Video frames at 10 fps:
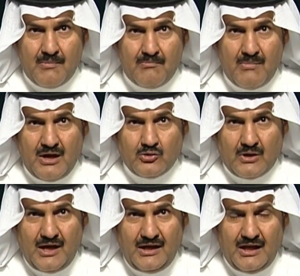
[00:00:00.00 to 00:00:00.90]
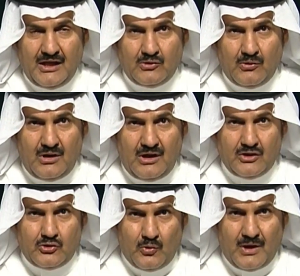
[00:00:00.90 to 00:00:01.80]
ما تراهن عليه دول
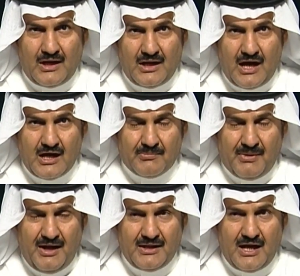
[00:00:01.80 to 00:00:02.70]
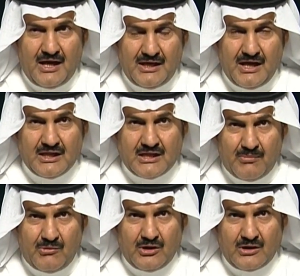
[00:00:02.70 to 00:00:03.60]
الدول الاربع انها هي
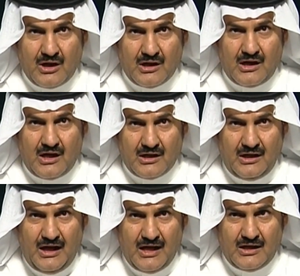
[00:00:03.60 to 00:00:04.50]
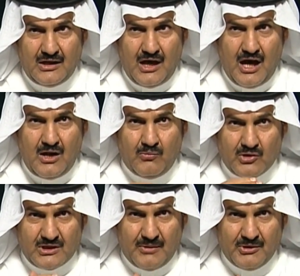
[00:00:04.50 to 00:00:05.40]
تملك قرار الحل
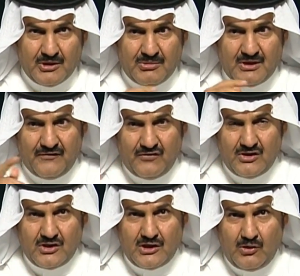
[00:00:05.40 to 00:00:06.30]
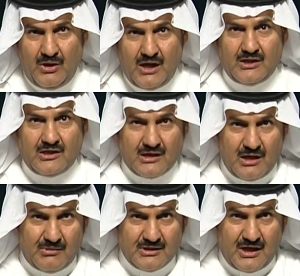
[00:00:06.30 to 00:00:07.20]
المرتبط بتنفيذ الدوحه لتلك
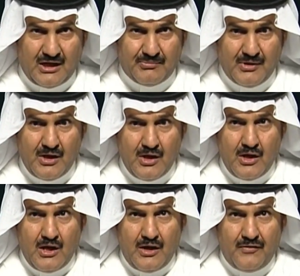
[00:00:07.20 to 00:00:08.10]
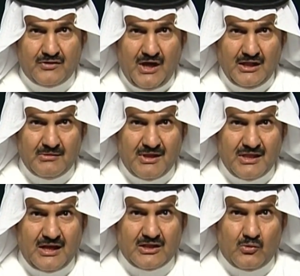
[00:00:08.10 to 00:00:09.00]
المطالب. افتحت
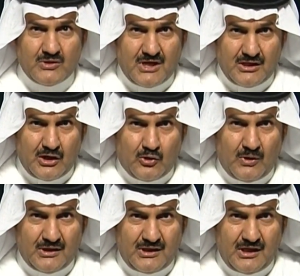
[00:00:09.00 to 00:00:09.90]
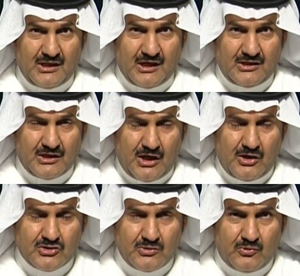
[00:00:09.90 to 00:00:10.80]
مظلة الوساطة الكويتية تقديرا
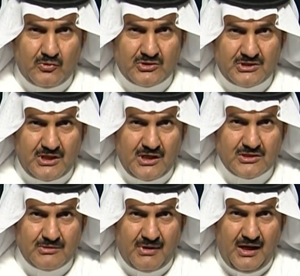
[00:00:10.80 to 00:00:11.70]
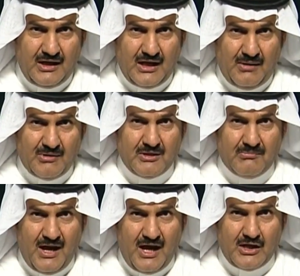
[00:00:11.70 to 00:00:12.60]
لسمو الشيخ صباح الأحمد
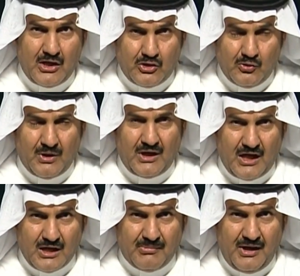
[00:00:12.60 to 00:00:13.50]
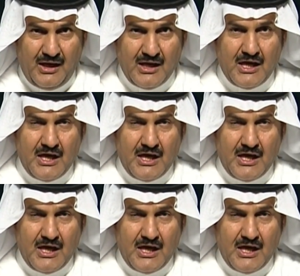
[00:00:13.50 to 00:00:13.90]
مع أن الدول الأربع